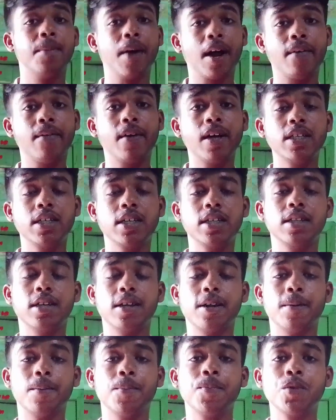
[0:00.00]
भगवान की
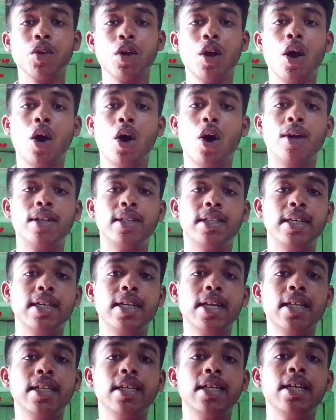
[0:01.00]
तरह और
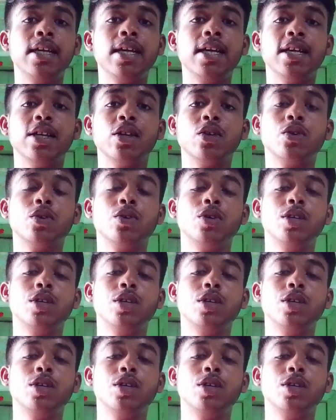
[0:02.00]
धीरे धीरे इन